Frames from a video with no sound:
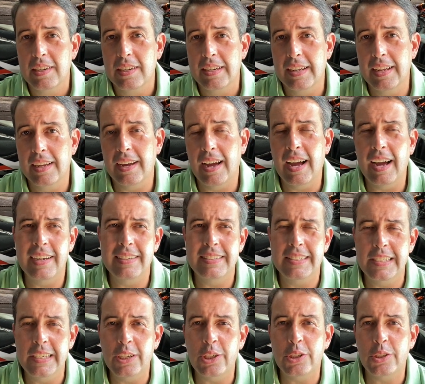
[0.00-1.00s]
Né? Ah,
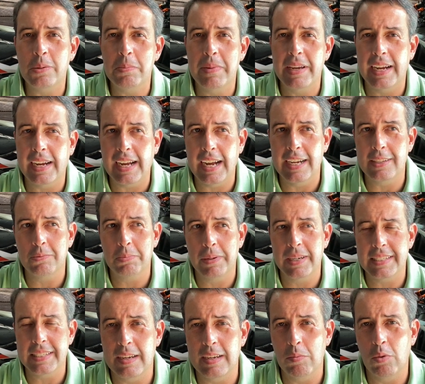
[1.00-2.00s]
existe mercado para
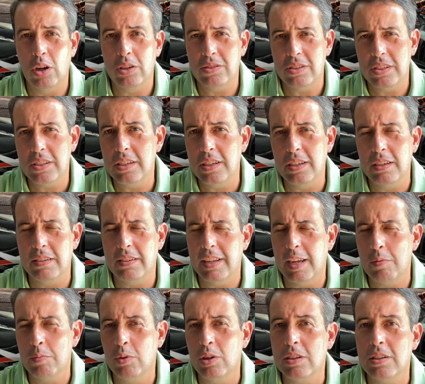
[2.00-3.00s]
moto? Sim,
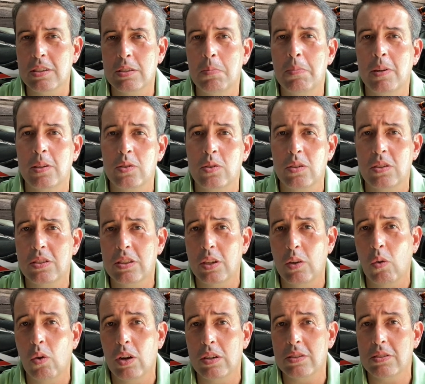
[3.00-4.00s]
tem muitas pessoas que
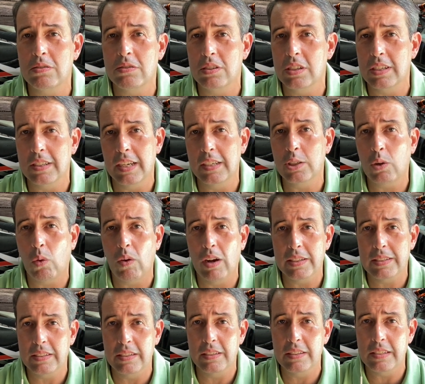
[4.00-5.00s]
gostam de andar de
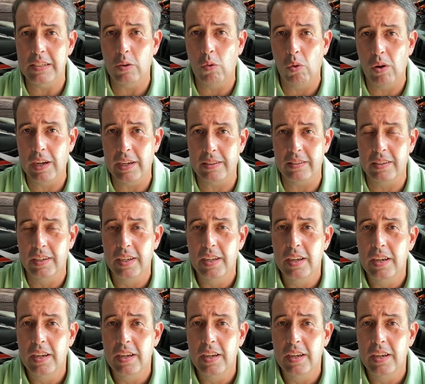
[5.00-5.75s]
450.